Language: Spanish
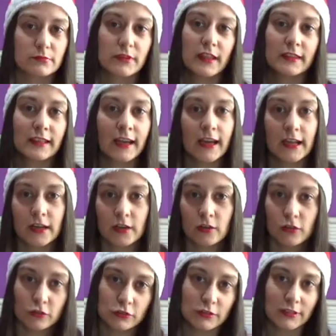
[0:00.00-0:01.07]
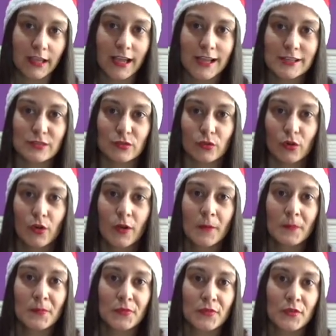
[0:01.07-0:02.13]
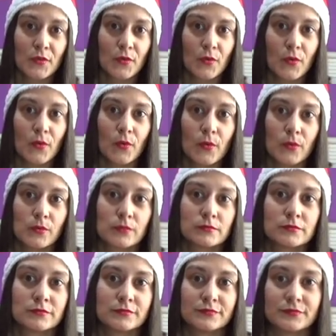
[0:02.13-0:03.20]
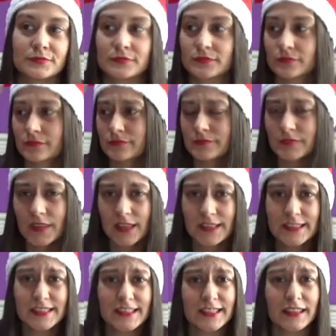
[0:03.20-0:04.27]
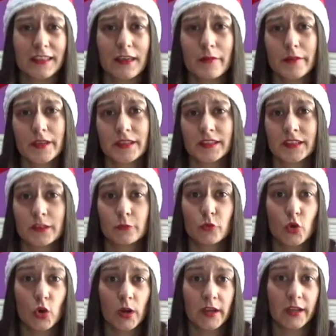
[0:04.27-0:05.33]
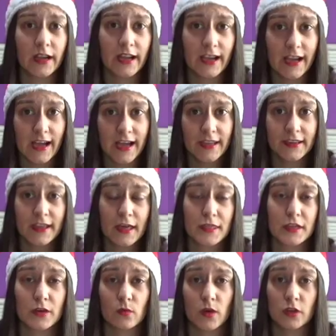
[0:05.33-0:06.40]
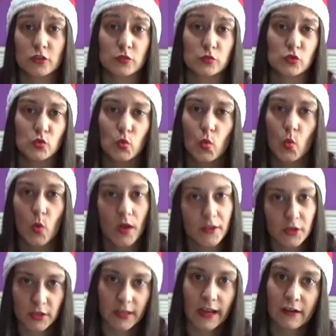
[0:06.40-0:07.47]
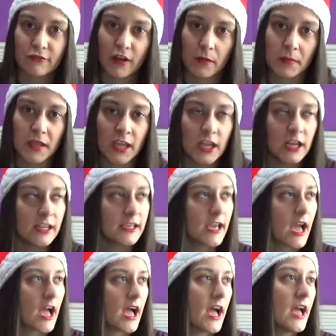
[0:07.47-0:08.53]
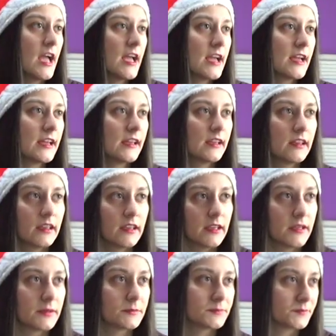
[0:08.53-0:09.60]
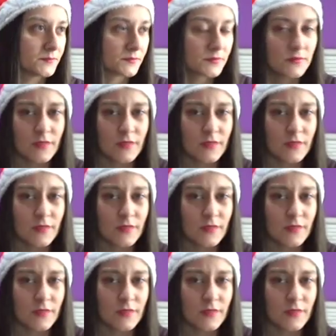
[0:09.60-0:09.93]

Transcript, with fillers: puedan dejar notas o un... Si se te da bien dibujar y hacer cuadros, pues un cuadro de la familia. Em,